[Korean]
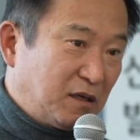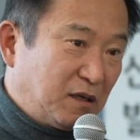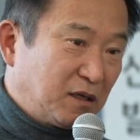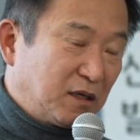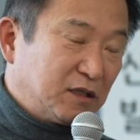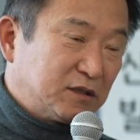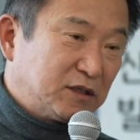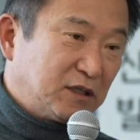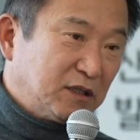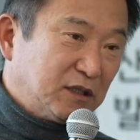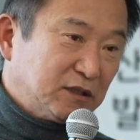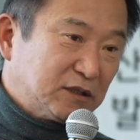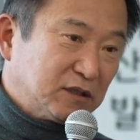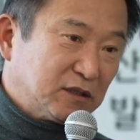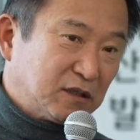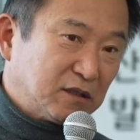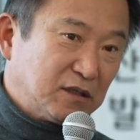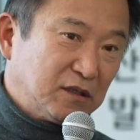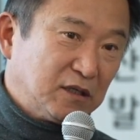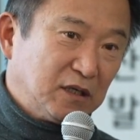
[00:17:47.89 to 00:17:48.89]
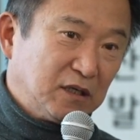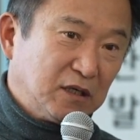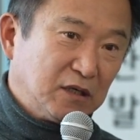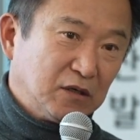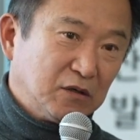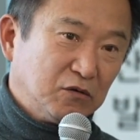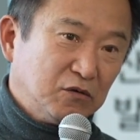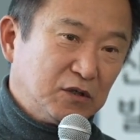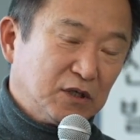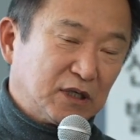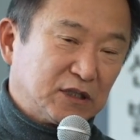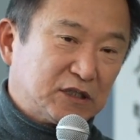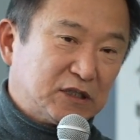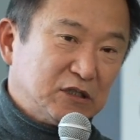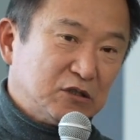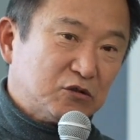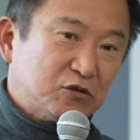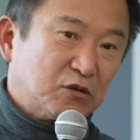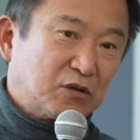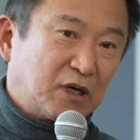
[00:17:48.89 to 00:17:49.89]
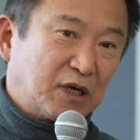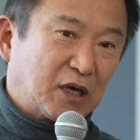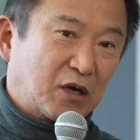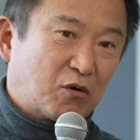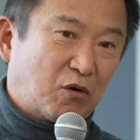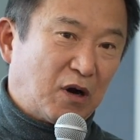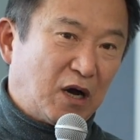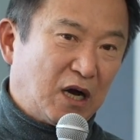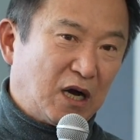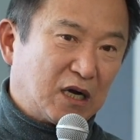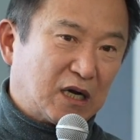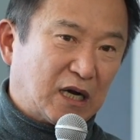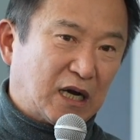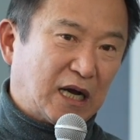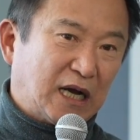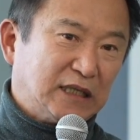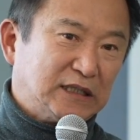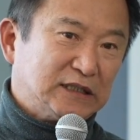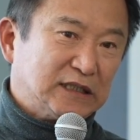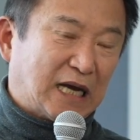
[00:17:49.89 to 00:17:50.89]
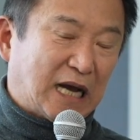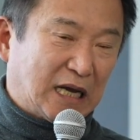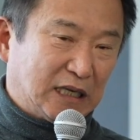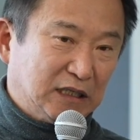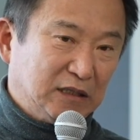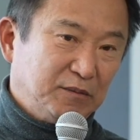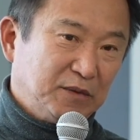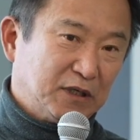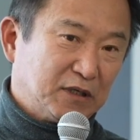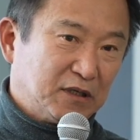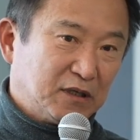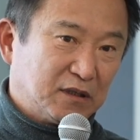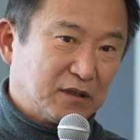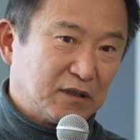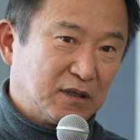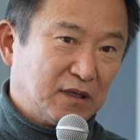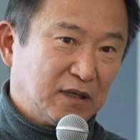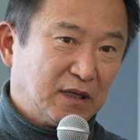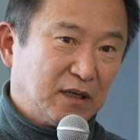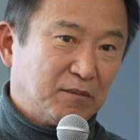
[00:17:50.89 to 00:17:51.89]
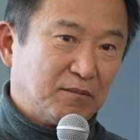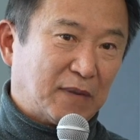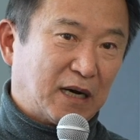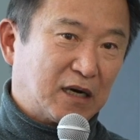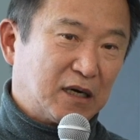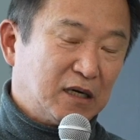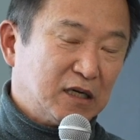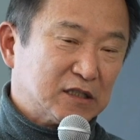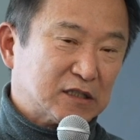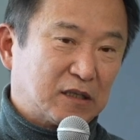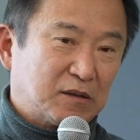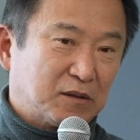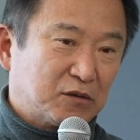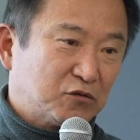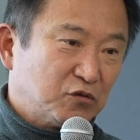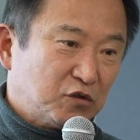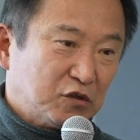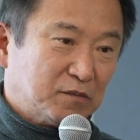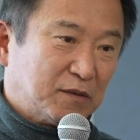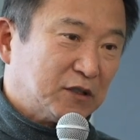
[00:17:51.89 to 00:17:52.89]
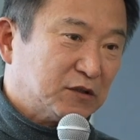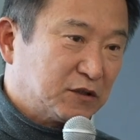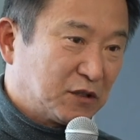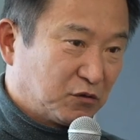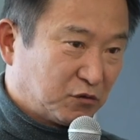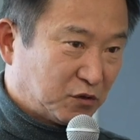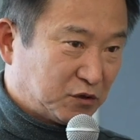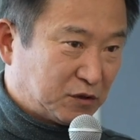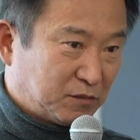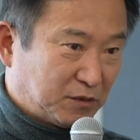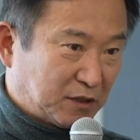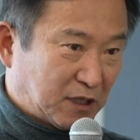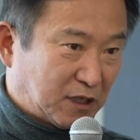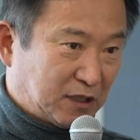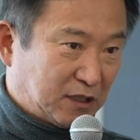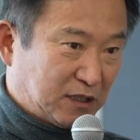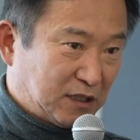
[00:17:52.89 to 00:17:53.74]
그래서 이것을 우리가 신속하게 과학화하지 않으면은 막걸리 사용이 또다시 감소시키습니다